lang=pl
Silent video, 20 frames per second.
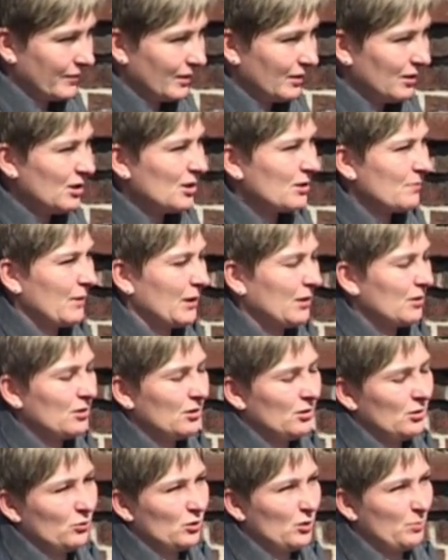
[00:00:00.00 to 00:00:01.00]
nic matki
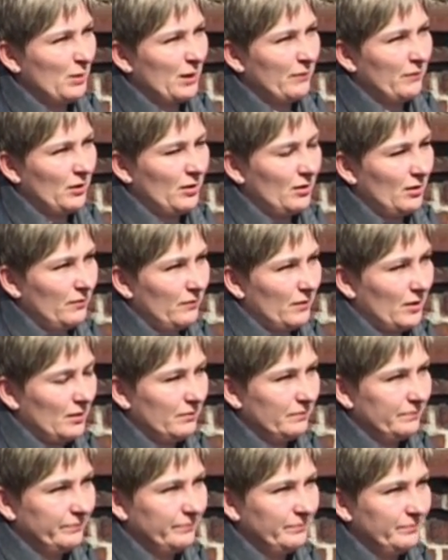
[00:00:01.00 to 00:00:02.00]
nie usprawiedliwia
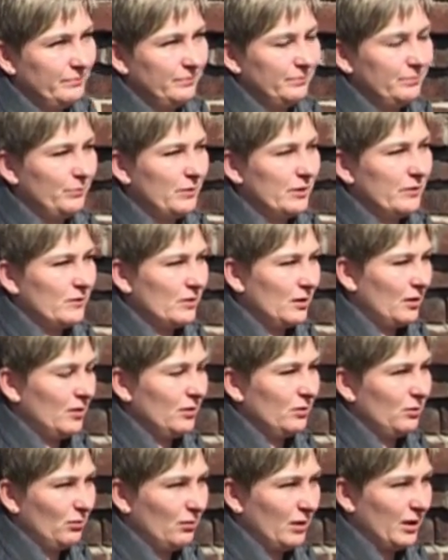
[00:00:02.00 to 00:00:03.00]
bez
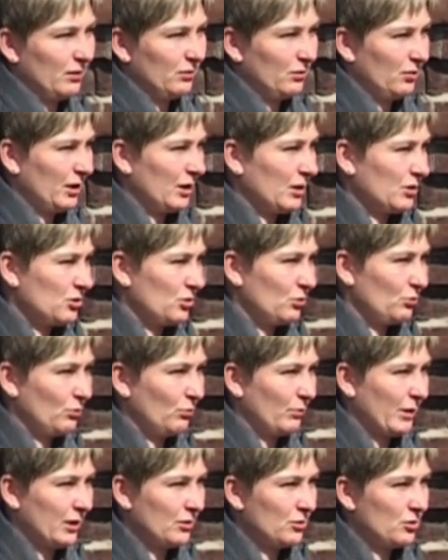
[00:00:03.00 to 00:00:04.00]
względu na to, jak się
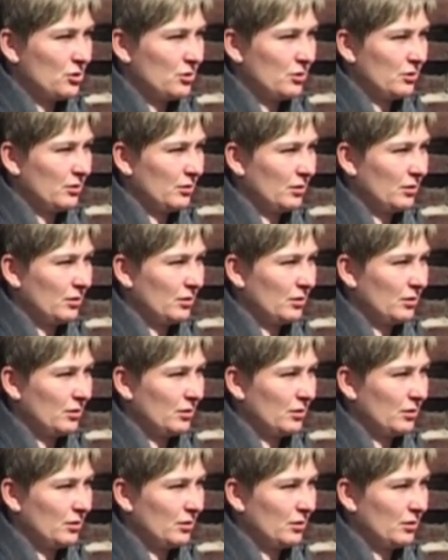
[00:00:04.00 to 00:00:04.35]
tłumaczy.